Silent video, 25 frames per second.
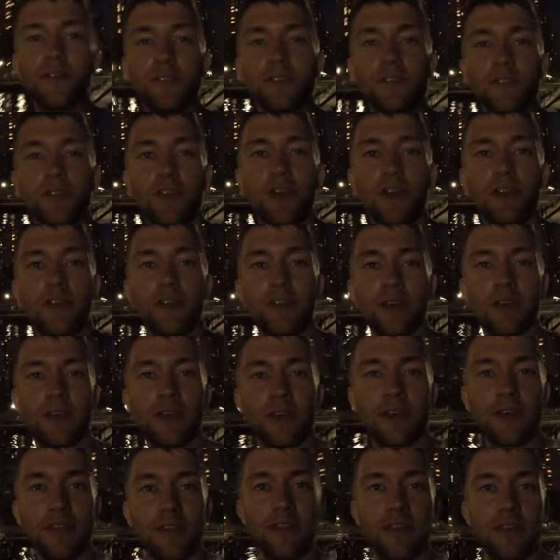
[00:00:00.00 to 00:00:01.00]
So Leute,
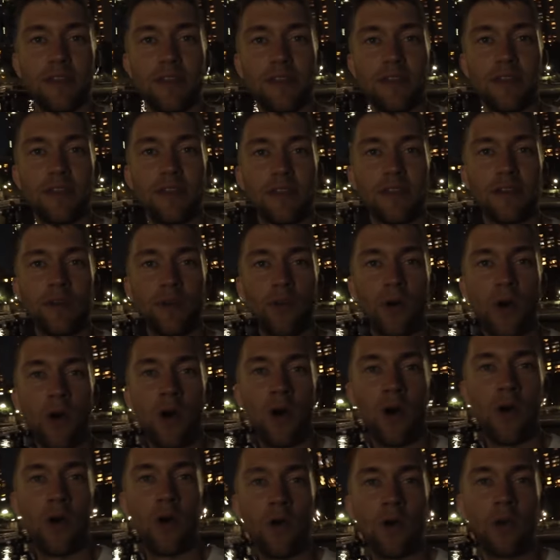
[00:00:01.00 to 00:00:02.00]

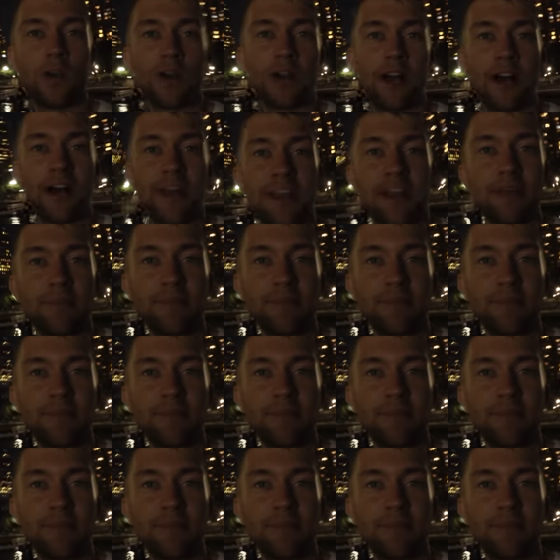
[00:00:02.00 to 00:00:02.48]
wow, geil.